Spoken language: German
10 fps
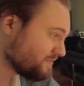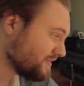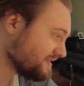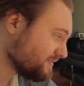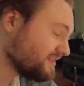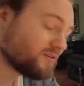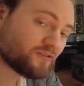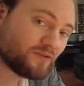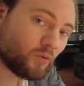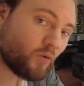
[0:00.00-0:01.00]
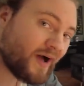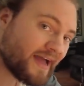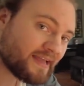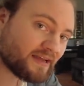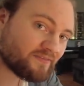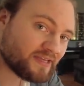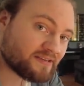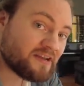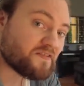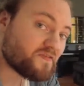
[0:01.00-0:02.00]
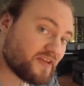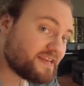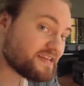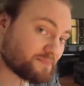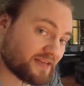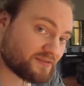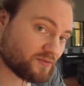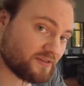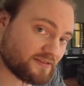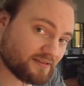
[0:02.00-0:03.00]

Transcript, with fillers: mit dem Kiosk-Logo eingraviert. Finde ich. Ehrlicherweise